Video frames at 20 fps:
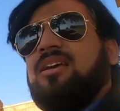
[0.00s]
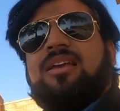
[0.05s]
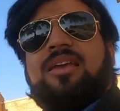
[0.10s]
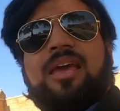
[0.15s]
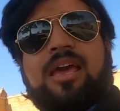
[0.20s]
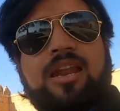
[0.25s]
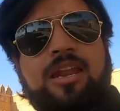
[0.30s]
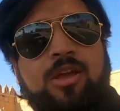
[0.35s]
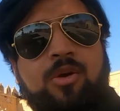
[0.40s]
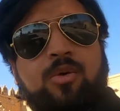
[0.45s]

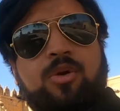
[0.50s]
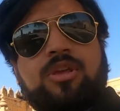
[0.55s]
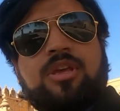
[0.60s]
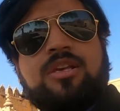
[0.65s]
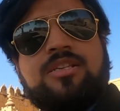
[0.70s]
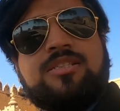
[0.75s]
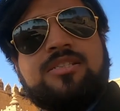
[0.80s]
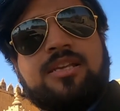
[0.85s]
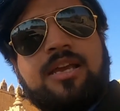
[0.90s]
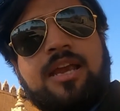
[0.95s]
कहने को
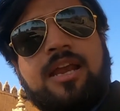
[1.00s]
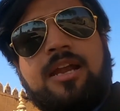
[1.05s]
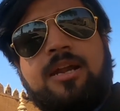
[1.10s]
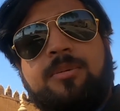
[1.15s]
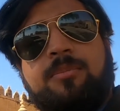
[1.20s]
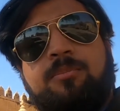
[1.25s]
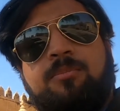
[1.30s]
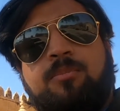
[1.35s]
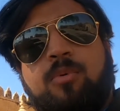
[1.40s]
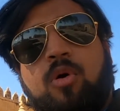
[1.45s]
ये
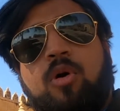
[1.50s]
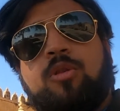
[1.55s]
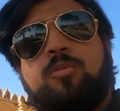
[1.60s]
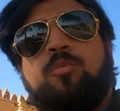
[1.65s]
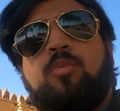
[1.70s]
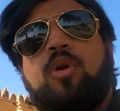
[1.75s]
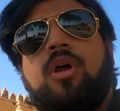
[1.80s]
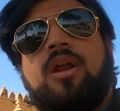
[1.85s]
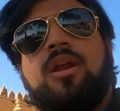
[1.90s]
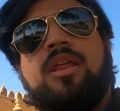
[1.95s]
साइट बहुत
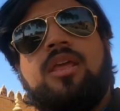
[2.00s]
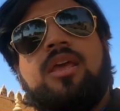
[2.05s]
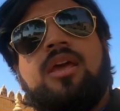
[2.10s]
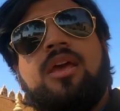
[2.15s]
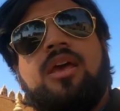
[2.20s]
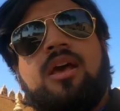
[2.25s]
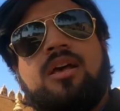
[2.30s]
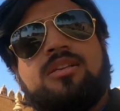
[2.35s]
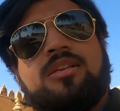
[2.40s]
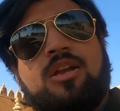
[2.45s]
पुरानी
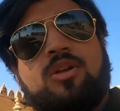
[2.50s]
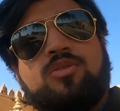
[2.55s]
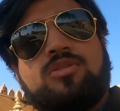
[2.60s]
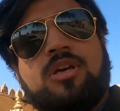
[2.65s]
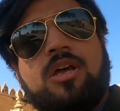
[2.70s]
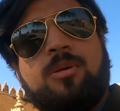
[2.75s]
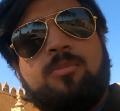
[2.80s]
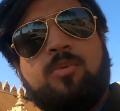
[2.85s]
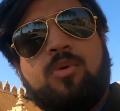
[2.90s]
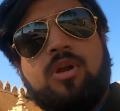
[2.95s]
है हज़ारों
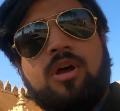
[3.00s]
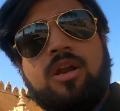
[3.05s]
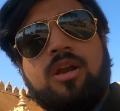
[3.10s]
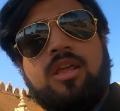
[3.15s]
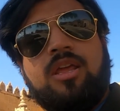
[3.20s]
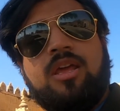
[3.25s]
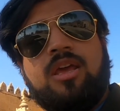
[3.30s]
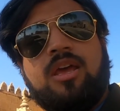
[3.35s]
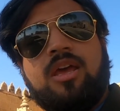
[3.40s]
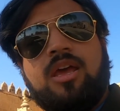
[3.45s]
साल
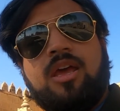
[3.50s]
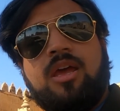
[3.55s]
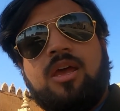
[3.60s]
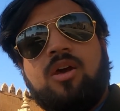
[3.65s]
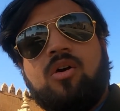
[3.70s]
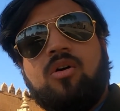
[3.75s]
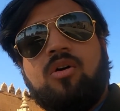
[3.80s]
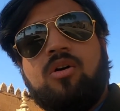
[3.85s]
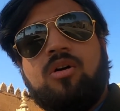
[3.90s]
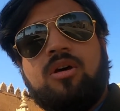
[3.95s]
पुरानी है
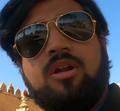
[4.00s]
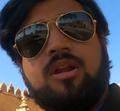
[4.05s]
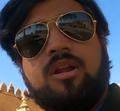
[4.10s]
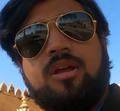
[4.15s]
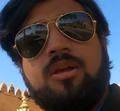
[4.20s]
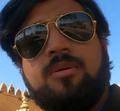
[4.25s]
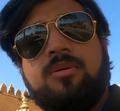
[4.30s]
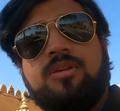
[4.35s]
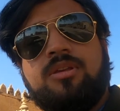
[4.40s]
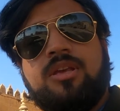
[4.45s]
और
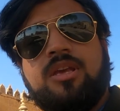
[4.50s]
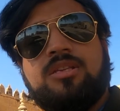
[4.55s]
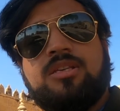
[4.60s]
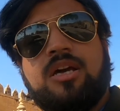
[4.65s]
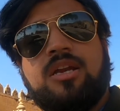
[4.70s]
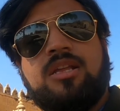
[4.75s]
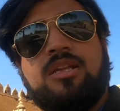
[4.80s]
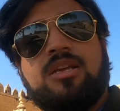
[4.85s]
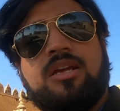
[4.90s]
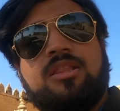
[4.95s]
ये
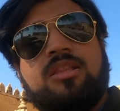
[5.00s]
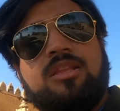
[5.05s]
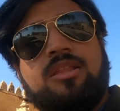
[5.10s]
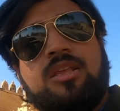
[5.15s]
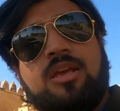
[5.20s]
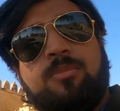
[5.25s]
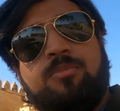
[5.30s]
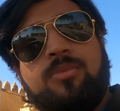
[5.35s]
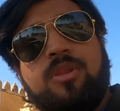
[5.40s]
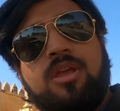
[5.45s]
जानी जाती
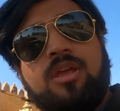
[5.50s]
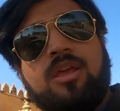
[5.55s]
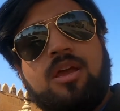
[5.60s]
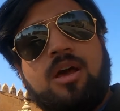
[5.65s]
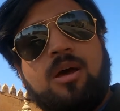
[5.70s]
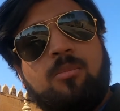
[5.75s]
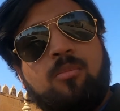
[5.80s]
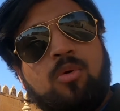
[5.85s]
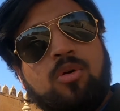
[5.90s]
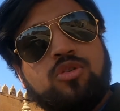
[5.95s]
थी अपने
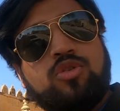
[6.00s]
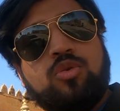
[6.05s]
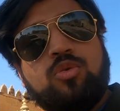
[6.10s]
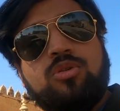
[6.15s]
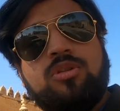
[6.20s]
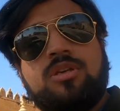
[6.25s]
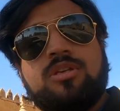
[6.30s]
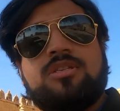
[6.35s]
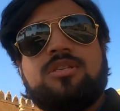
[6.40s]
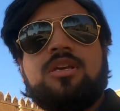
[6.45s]
यहाँ
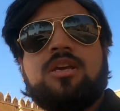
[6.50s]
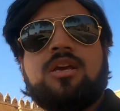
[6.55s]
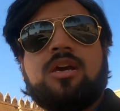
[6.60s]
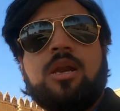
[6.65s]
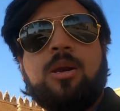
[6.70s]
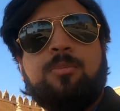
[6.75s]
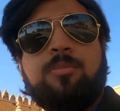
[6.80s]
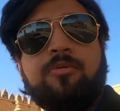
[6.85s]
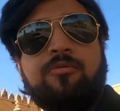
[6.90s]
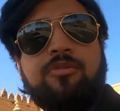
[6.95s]
मौजूद किसी
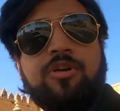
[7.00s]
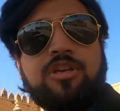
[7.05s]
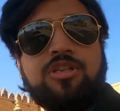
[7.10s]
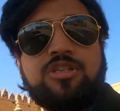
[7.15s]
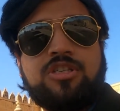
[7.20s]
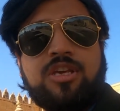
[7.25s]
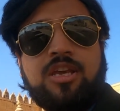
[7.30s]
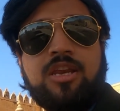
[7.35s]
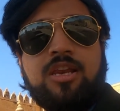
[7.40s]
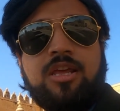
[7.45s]
कल्प
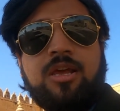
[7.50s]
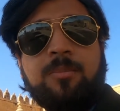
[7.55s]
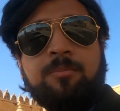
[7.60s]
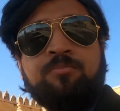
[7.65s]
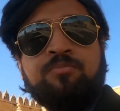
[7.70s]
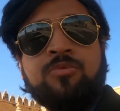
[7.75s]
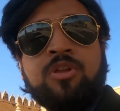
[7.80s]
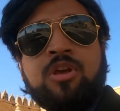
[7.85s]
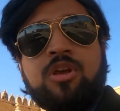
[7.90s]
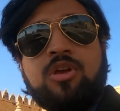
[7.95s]
वृक्ष के लिए
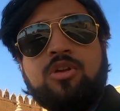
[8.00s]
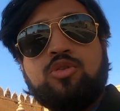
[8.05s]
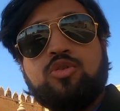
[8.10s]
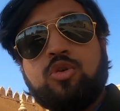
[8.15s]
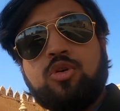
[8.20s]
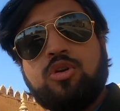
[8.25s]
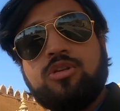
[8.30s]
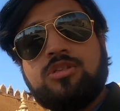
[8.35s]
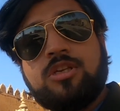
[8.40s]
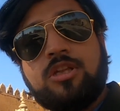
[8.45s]

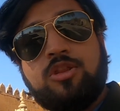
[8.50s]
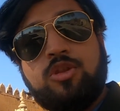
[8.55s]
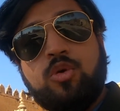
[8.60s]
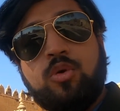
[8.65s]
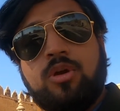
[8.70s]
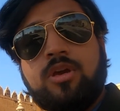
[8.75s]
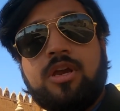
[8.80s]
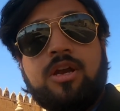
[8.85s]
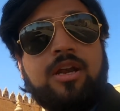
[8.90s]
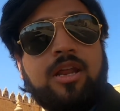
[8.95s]
जो कि
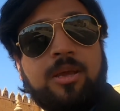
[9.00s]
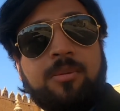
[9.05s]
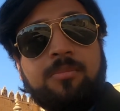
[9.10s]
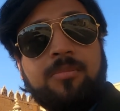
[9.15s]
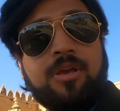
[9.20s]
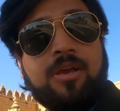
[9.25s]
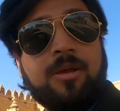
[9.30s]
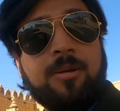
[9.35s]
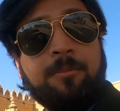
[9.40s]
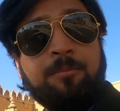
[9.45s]
सतयुग के टाइम
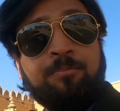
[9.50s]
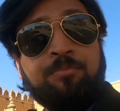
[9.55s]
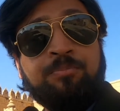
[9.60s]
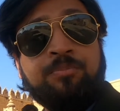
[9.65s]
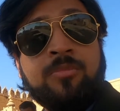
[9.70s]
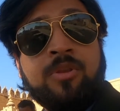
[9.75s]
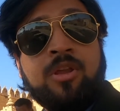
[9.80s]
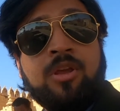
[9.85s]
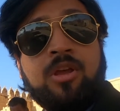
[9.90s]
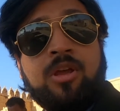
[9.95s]
के
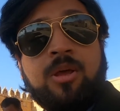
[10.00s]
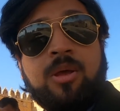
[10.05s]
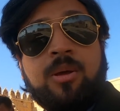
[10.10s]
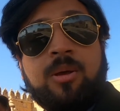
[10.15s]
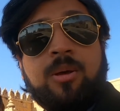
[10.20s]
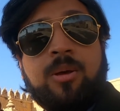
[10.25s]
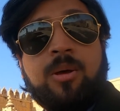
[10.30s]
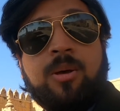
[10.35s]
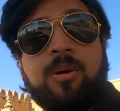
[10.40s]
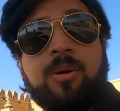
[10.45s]

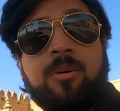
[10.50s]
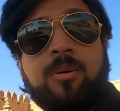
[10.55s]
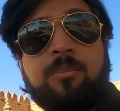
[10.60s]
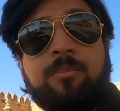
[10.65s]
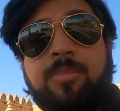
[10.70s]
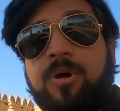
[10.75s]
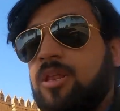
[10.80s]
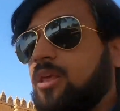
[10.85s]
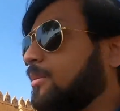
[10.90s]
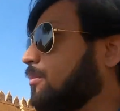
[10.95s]

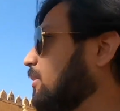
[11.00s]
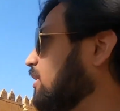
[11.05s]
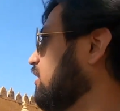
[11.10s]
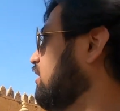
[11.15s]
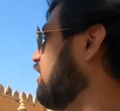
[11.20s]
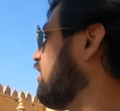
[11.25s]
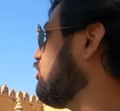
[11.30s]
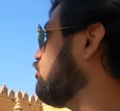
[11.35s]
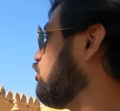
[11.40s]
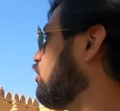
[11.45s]
हैं और ये
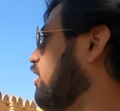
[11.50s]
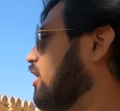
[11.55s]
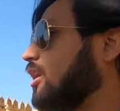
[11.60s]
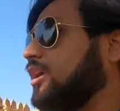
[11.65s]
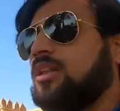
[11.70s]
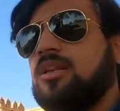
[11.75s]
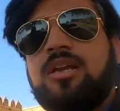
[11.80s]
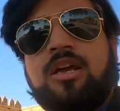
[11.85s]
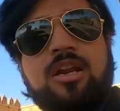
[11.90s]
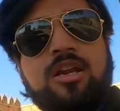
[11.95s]
मंदिर जो है
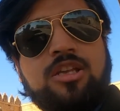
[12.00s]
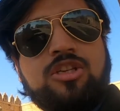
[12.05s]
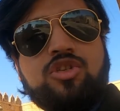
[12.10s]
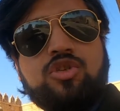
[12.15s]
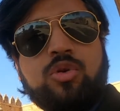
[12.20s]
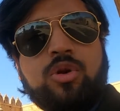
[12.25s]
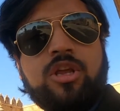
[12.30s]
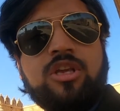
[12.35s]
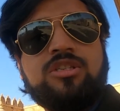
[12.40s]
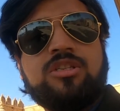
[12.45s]
इनका
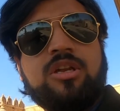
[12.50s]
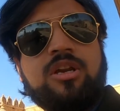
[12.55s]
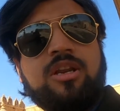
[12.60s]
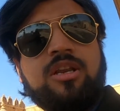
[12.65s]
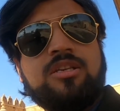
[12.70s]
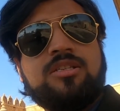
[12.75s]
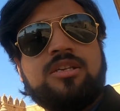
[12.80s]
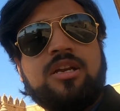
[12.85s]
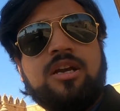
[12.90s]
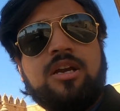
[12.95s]
रिस्टोरेशन
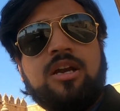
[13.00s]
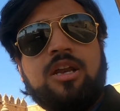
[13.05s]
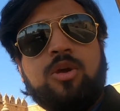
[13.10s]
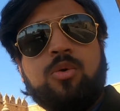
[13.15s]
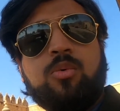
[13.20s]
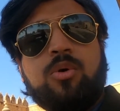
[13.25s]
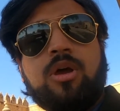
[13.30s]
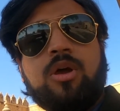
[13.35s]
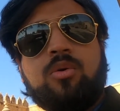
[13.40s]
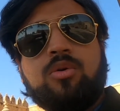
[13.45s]
रिसेंटली
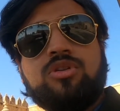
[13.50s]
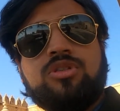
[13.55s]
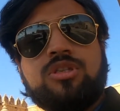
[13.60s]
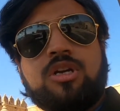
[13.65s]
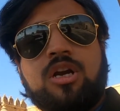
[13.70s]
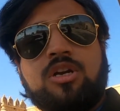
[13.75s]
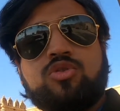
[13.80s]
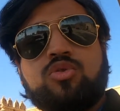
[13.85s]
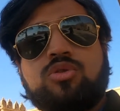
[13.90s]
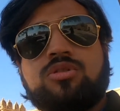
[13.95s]
हुआ है कुछ
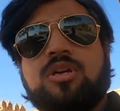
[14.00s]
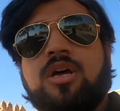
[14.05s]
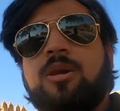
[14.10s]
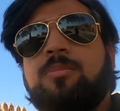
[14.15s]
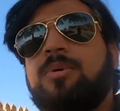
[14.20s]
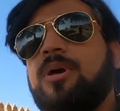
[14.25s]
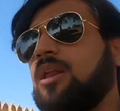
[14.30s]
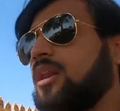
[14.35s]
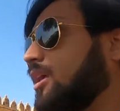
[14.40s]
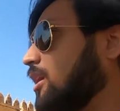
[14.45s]
400 साल
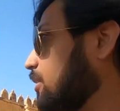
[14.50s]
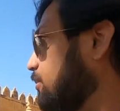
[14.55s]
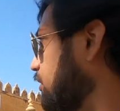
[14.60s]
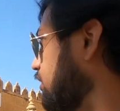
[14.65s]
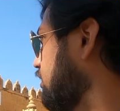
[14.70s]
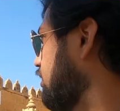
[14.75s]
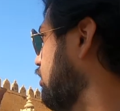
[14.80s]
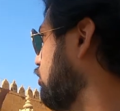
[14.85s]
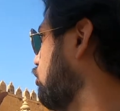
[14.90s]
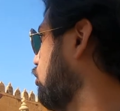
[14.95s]
पहले ये
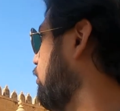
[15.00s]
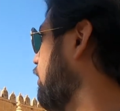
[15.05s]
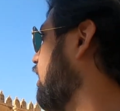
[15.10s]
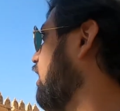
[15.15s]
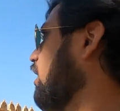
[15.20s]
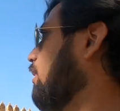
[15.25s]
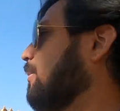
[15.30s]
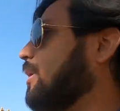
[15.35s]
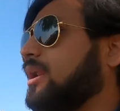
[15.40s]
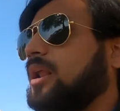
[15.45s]
मंदिर
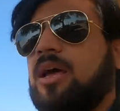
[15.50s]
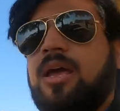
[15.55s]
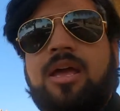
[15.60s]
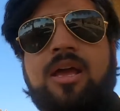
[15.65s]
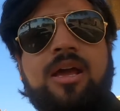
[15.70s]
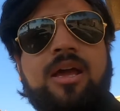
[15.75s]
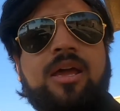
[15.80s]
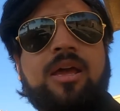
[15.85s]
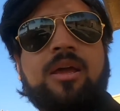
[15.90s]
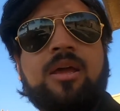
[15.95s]
दोबारा
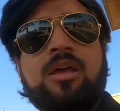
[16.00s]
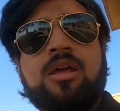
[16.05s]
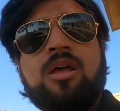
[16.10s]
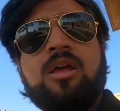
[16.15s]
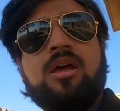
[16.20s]
बनाए गए